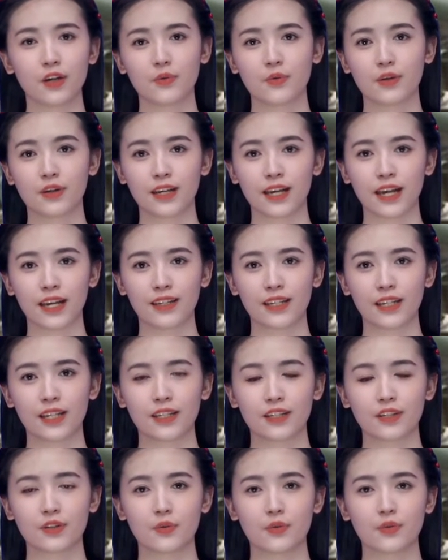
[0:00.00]
未来
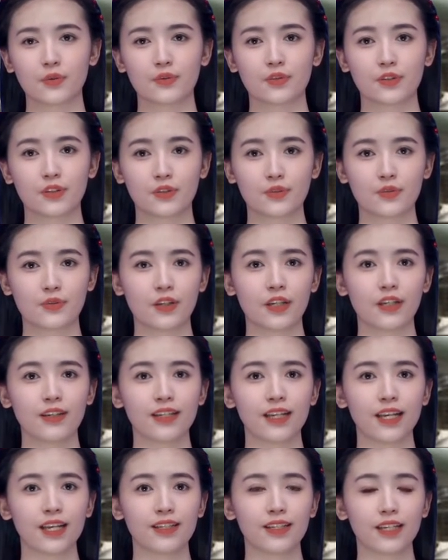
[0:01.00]
战争，我军主要
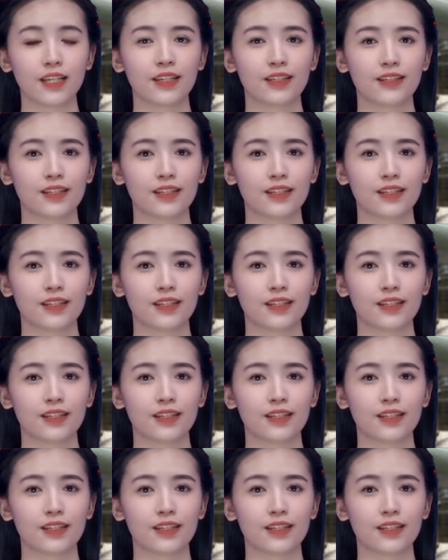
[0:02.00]
假想